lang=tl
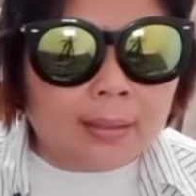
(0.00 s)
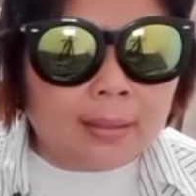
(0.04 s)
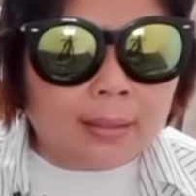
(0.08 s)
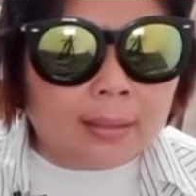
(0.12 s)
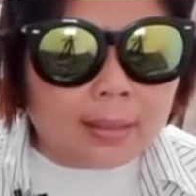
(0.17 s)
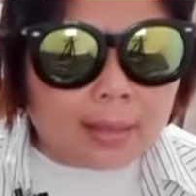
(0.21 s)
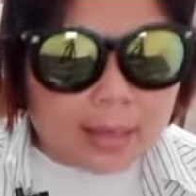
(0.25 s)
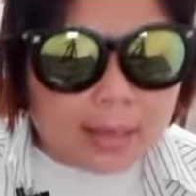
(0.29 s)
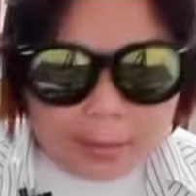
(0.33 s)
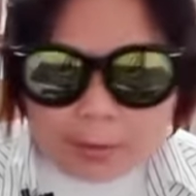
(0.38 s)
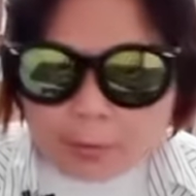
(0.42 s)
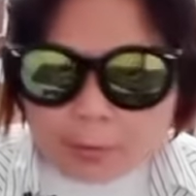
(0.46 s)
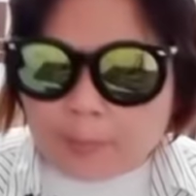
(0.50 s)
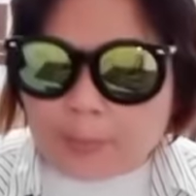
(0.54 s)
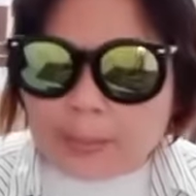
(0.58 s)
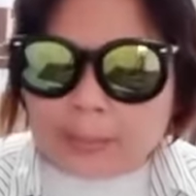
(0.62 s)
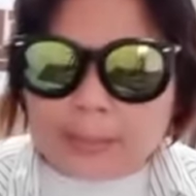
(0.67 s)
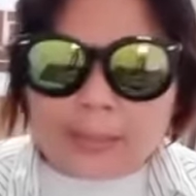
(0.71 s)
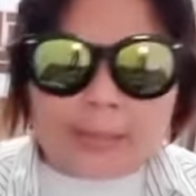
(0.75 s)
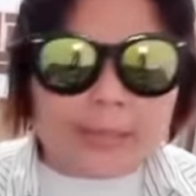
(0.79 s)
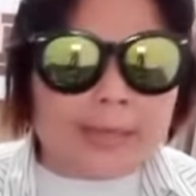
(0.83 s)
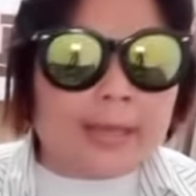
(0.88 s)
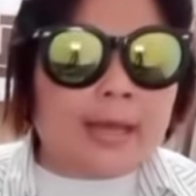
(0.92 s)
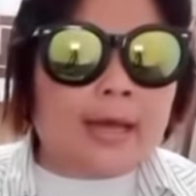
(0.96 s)
Ano
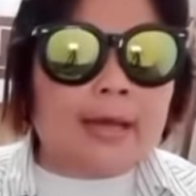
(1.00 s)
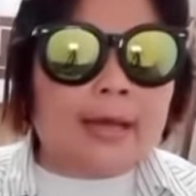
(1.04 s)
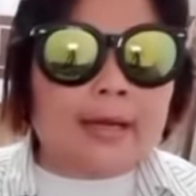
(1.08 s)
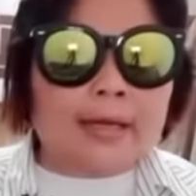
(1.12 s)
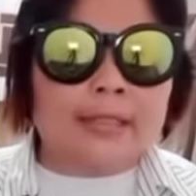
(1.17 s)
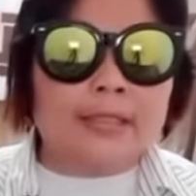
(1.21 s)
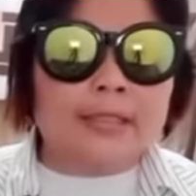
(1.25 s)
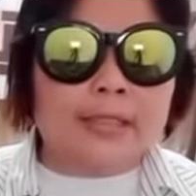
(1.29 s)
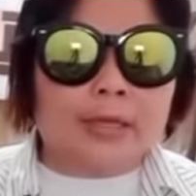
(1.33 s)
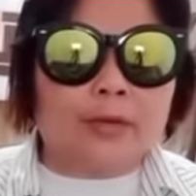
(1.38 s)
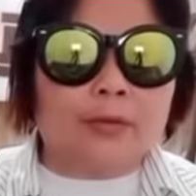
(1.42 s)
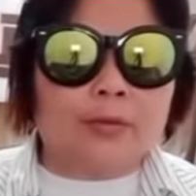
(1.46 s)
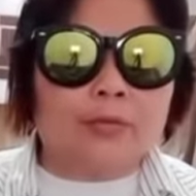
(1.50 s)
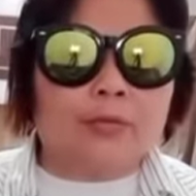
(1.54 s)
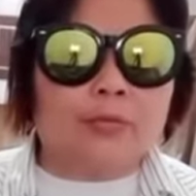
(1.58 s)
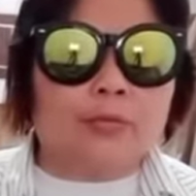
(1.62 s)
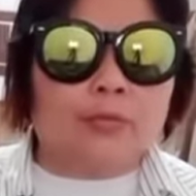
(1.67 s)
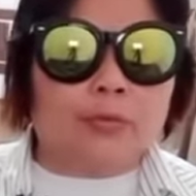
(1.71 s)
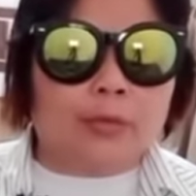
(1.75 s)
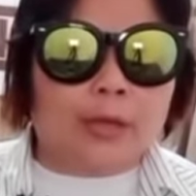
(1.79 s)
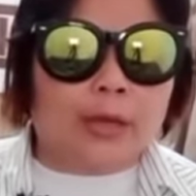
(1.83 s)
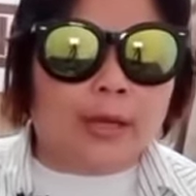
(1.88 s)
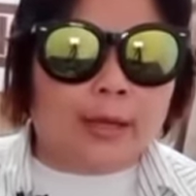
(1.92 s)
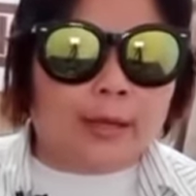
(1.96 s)
bang nangyari sa'yo,
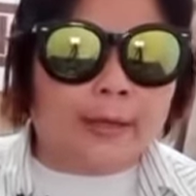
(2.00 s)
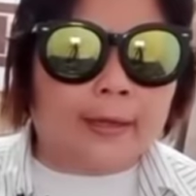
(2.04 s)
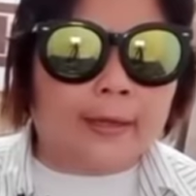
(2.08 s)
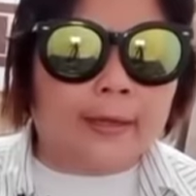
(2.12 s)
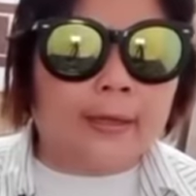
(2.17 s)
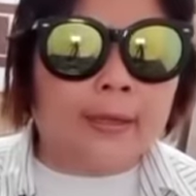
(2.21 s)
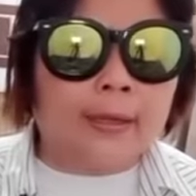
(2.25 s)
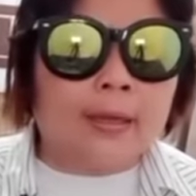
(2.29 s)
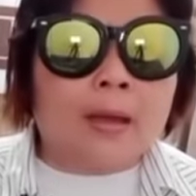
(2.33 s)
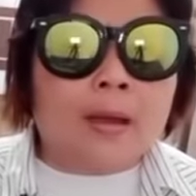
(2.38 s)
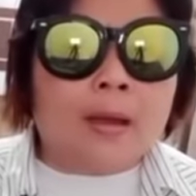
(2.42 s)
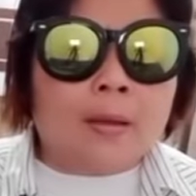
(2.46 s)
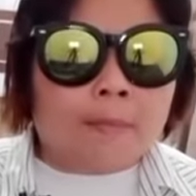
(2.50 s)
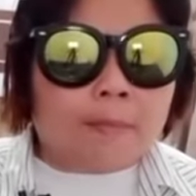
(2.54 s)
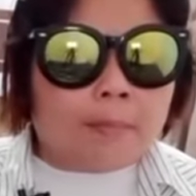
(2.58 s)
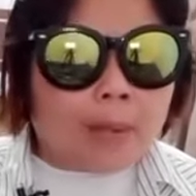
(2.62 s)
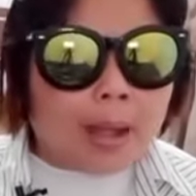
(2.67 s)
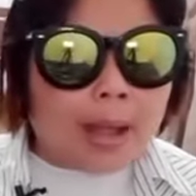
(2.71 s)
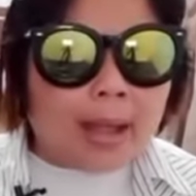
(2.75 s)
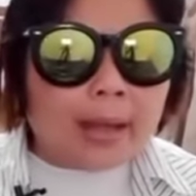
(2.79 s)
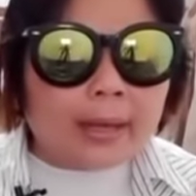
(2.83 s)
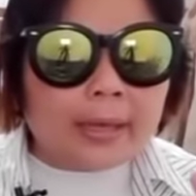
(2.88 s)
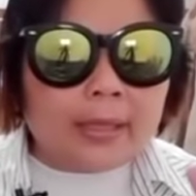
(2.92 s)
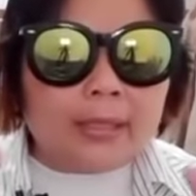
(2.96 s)
Duna?
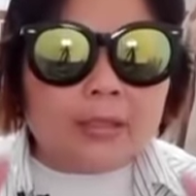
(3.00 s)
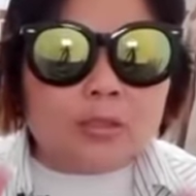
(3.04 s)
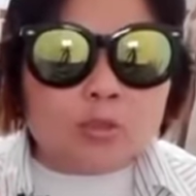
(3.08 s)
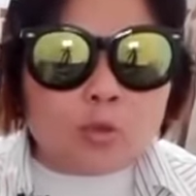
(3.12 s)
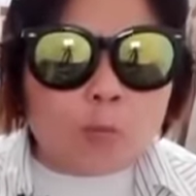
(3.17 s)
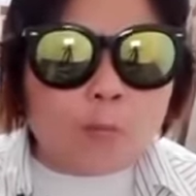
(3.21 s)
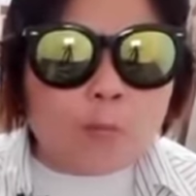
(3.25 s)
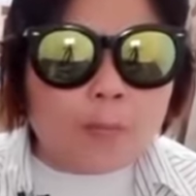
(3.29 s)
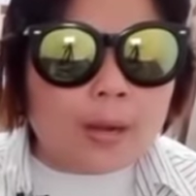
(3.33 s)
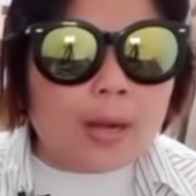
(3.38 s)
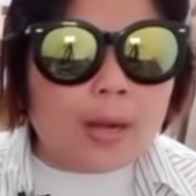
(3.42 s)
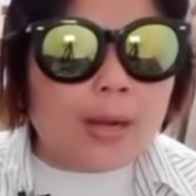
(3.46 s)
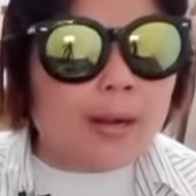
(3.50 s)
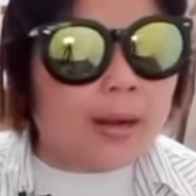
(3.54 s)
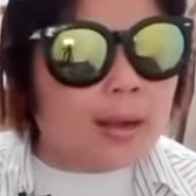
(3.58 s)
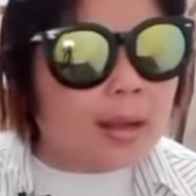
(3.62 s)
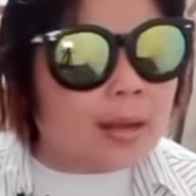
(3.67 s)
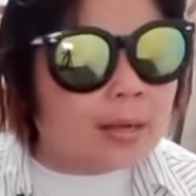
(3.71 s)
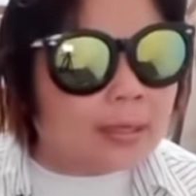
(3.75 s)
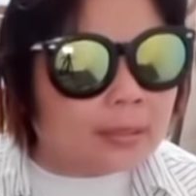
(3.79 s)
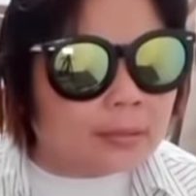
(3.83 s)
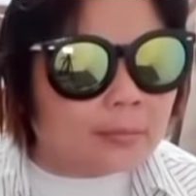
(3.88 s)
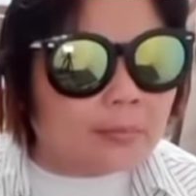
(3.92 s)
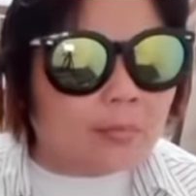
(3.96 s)
Bakit sobrang
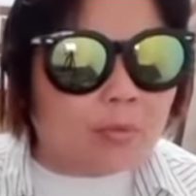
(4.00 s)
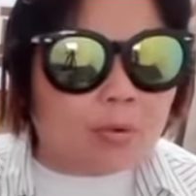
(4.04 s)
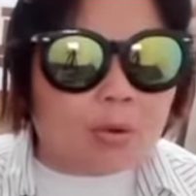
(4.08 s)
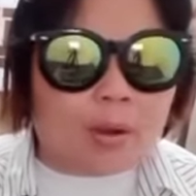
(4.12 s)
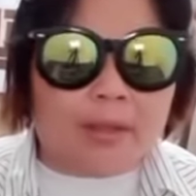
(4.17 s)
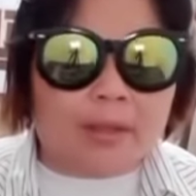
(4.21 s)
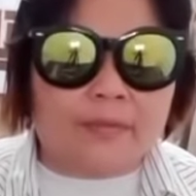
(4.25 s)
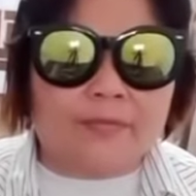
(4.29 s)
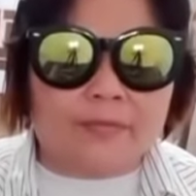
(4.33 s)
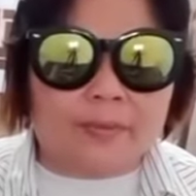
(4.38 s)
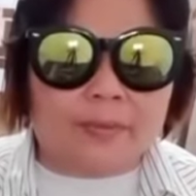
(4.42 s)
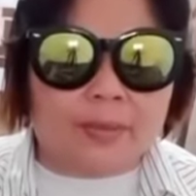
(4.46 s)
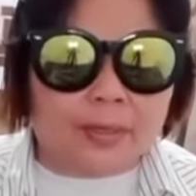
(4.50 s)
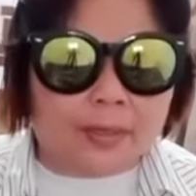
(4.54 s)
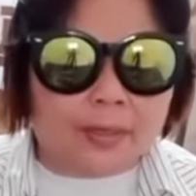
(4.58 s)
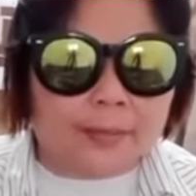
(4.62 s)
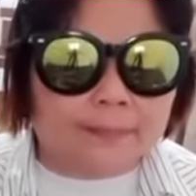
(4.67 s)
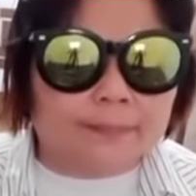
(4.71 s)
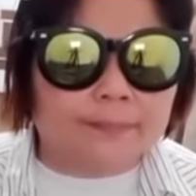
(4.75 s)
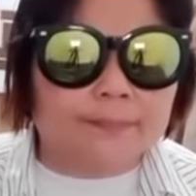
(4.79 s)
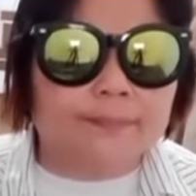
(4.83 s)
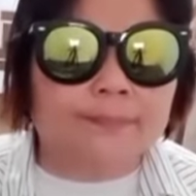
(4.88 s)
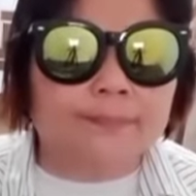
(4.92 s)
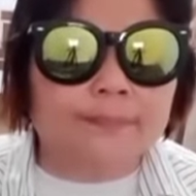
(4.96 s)
galit mo kay Pilim?